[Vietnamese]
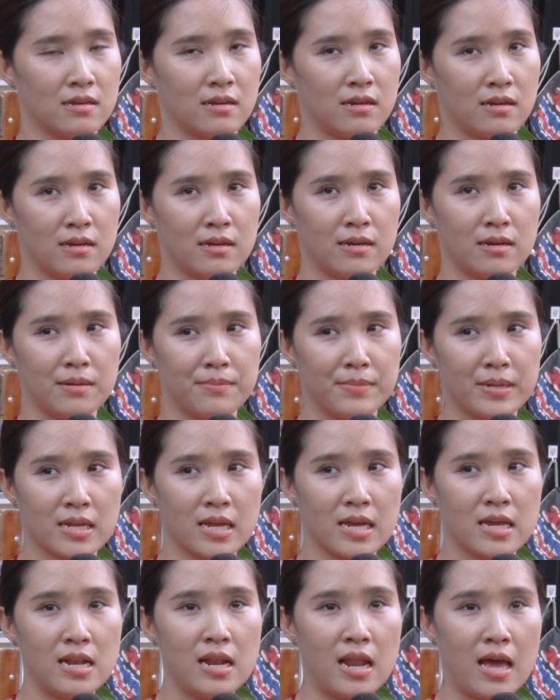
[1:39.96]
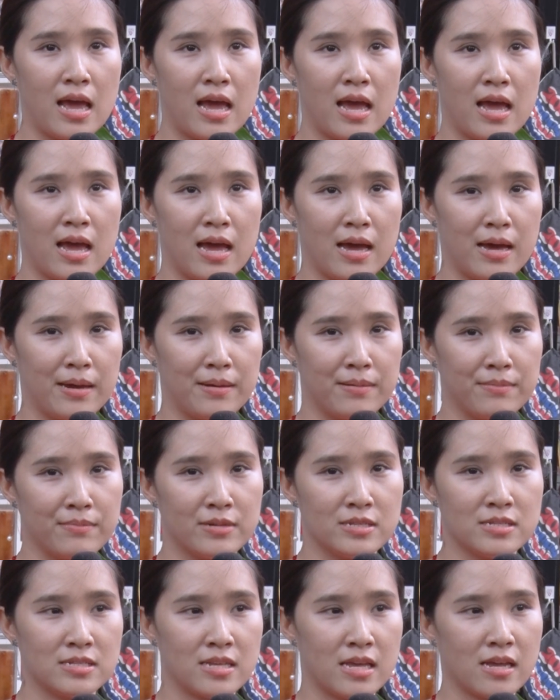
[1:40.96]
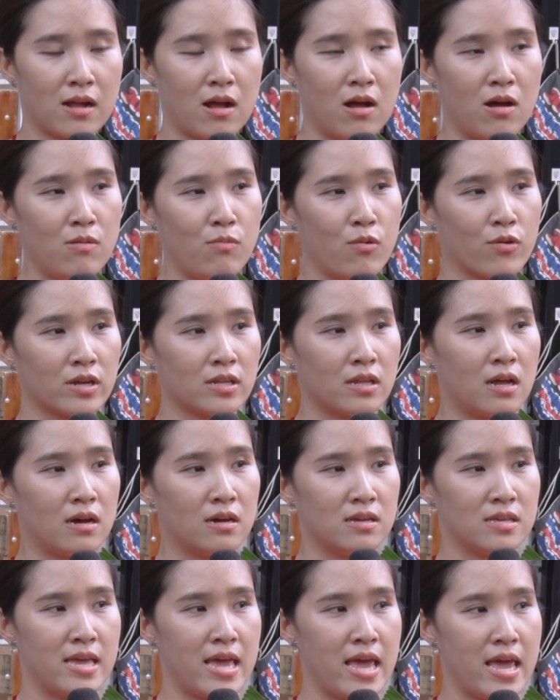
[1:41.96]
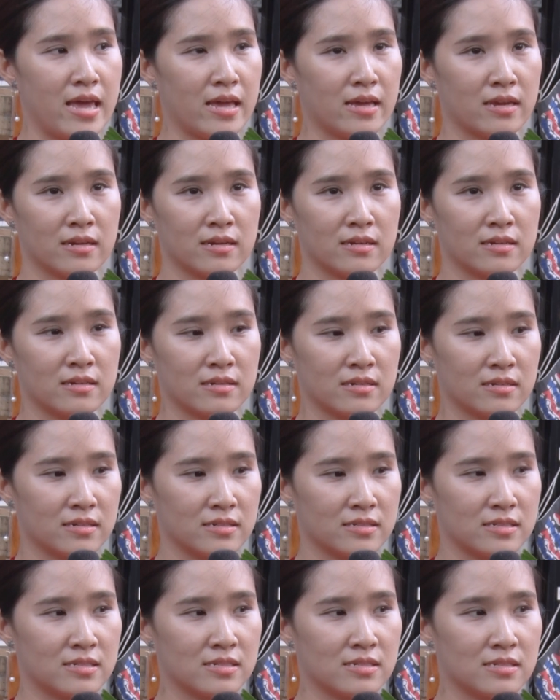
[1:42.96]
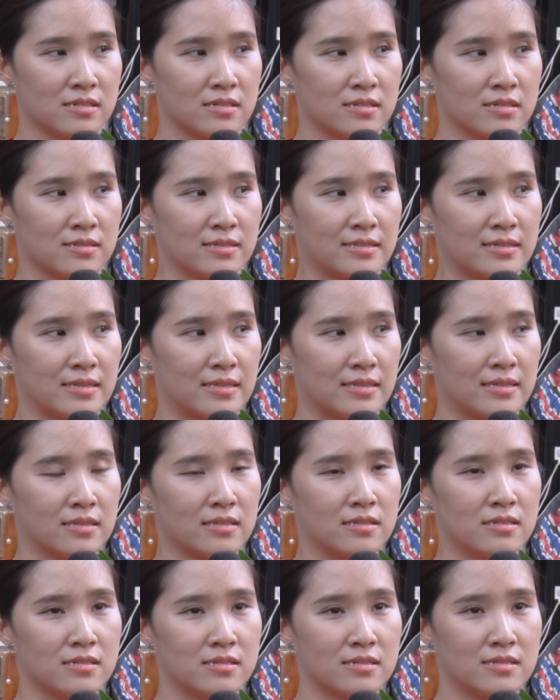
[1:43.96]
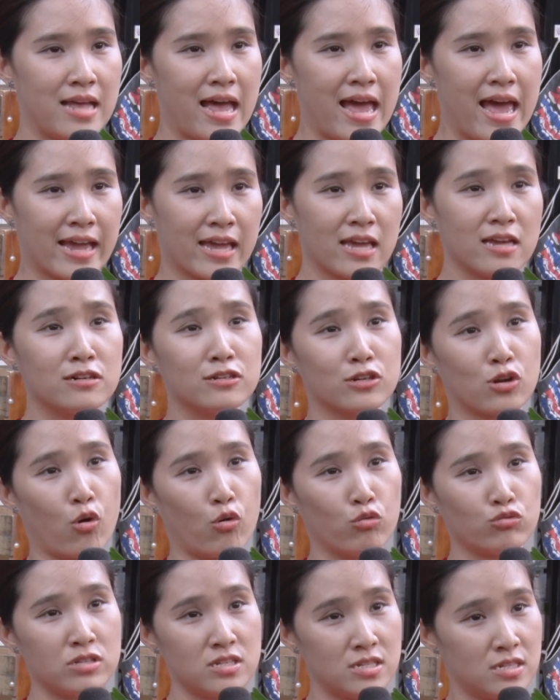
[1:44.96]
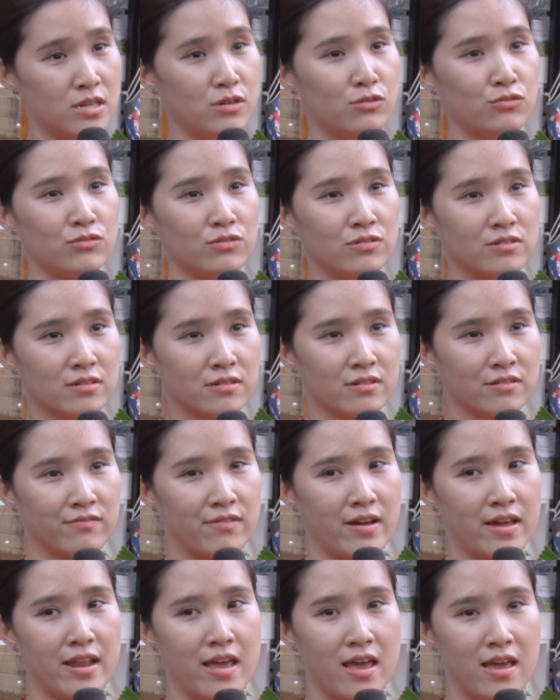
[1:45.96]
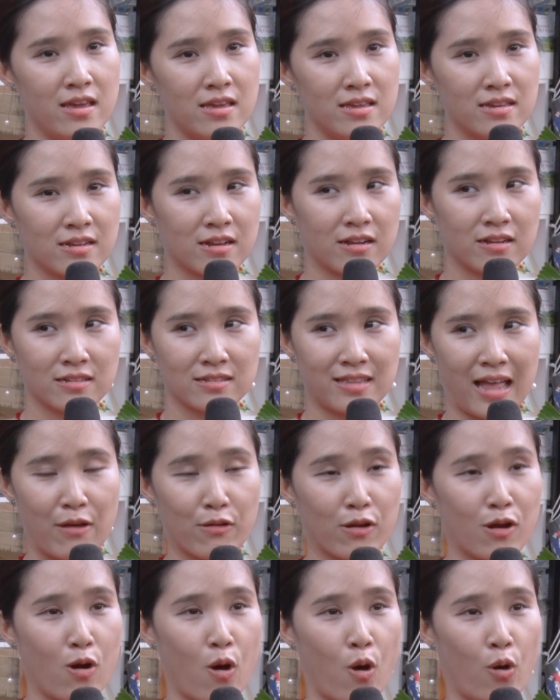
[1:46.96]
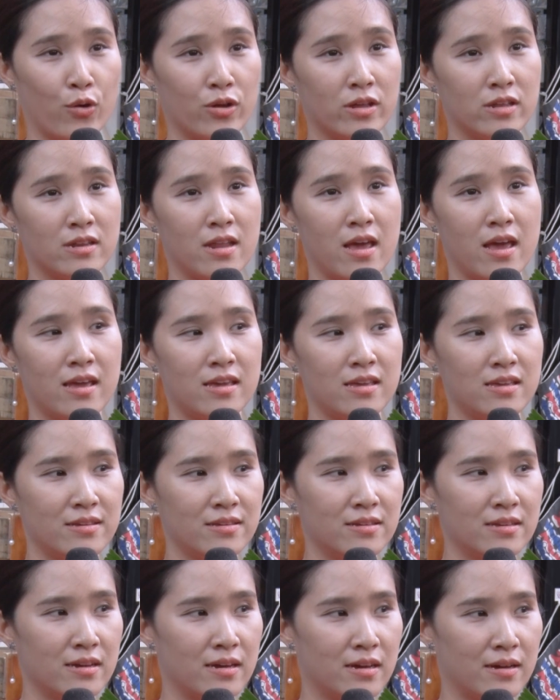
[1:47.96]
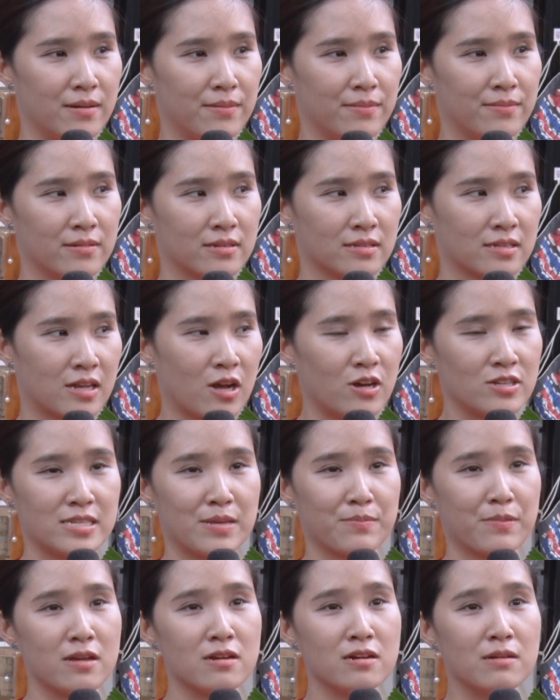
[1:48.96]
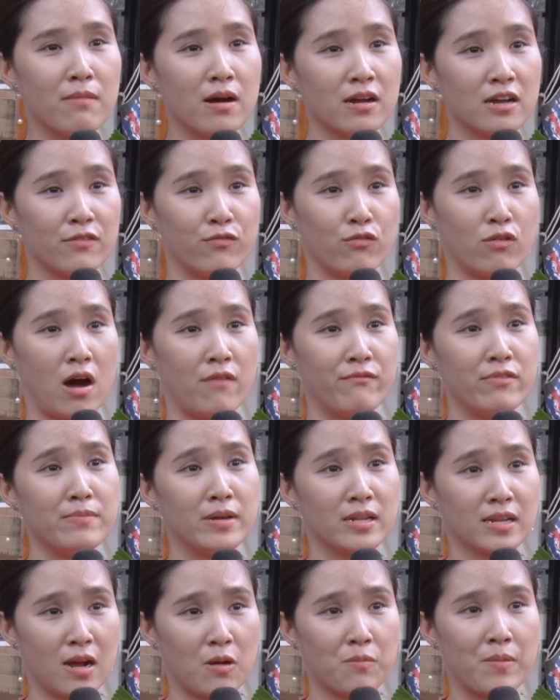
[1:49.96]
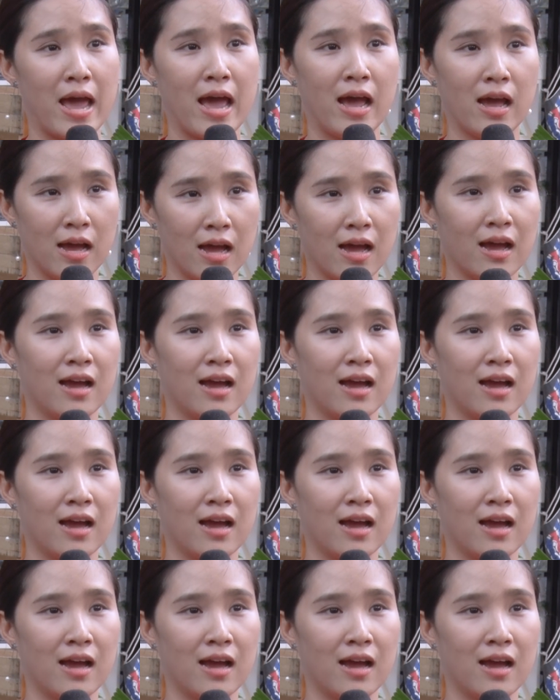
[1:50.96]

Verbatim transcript: à, mình nghĩ là mình sẽ có một cái thời gian xa cái người cũ tí xíu và để có tạo cơ hội để uh, coi xem cái người mới có phù hợp với mình không đã